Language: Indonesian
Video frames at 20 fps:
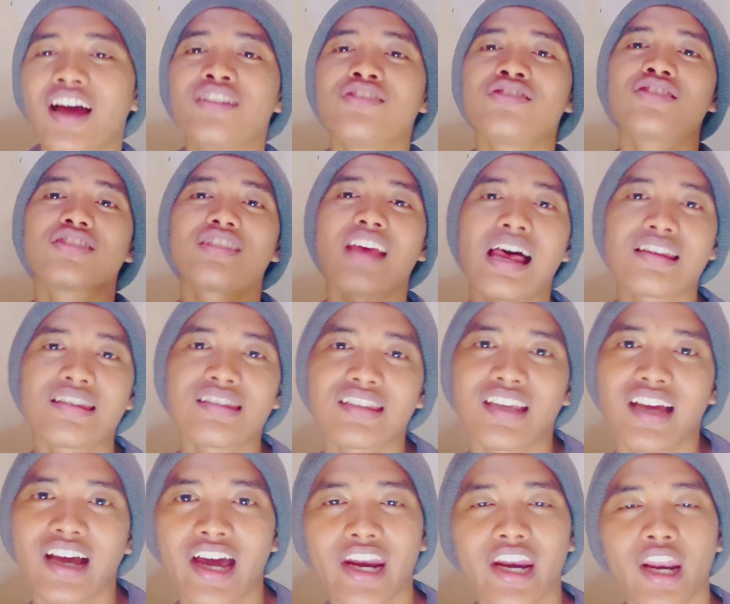dan
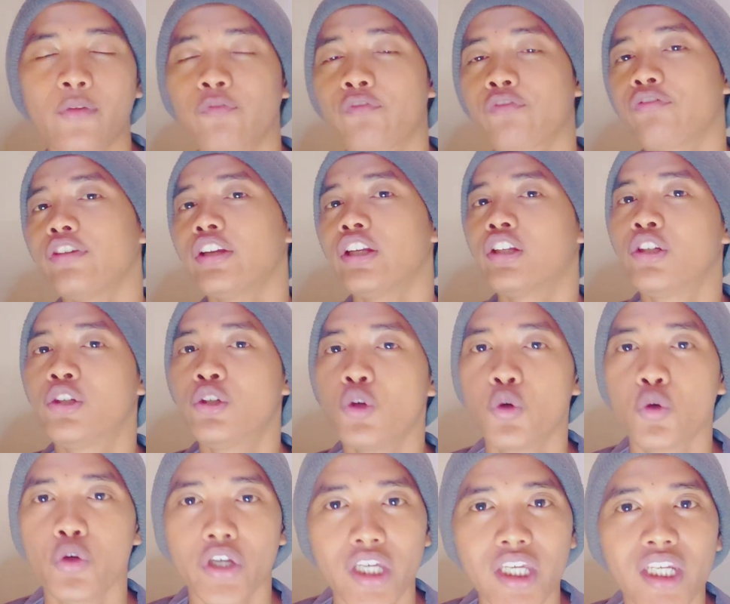subscribe
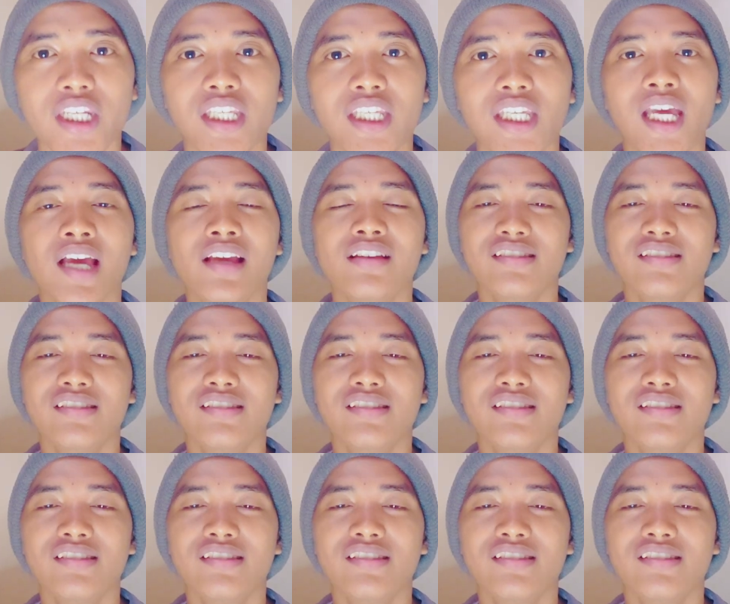video ini.